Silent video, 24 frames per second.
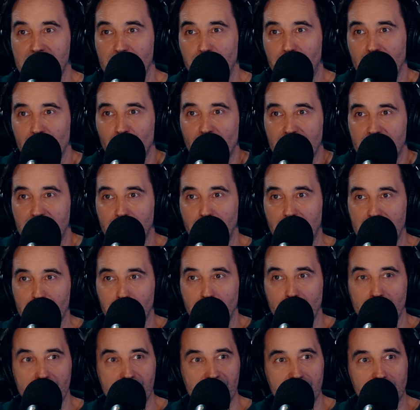c'est pas moi qui bat
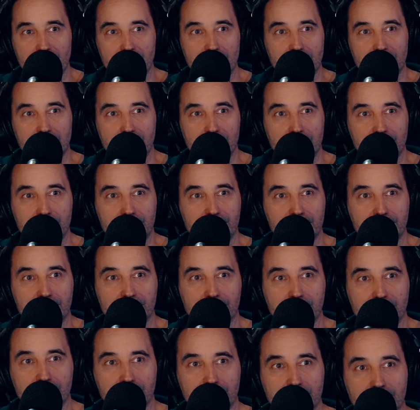buzz. Eh mais il y a
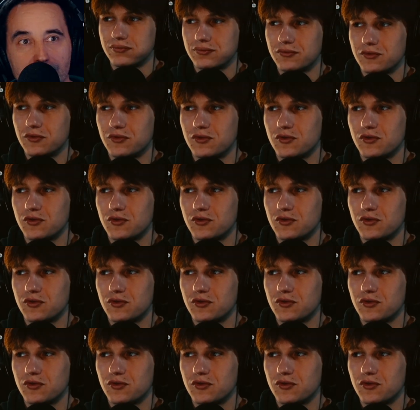pas de bad buzz à